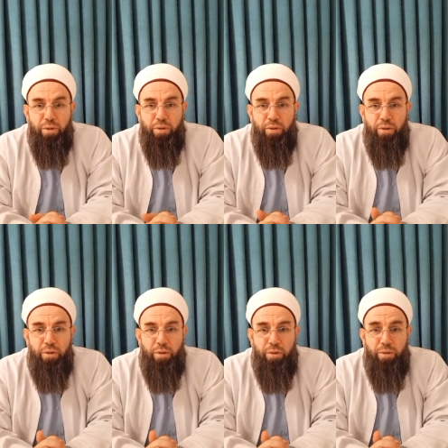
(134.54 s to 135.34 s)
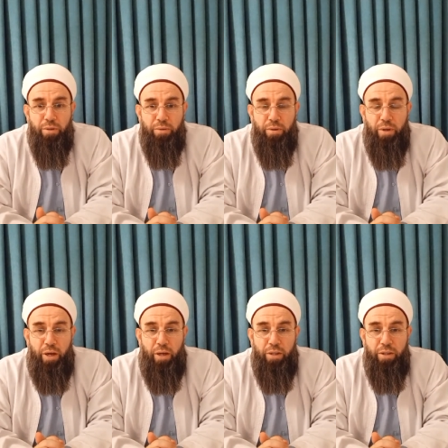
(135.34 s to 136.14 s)
Ee,
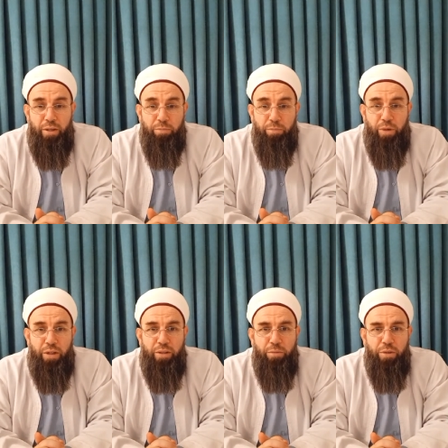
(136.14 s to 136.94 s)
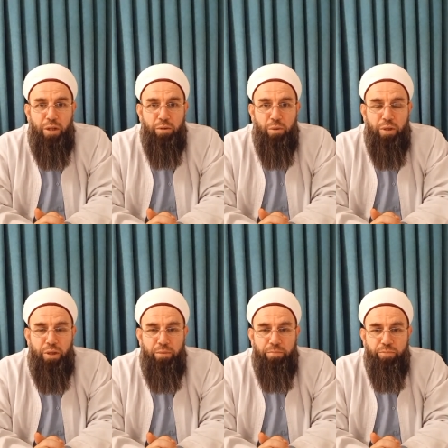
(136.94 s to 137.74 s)
herhalde pandemiden
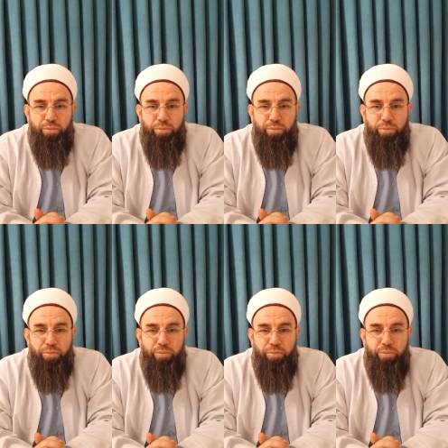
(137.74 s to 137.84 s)
dolayı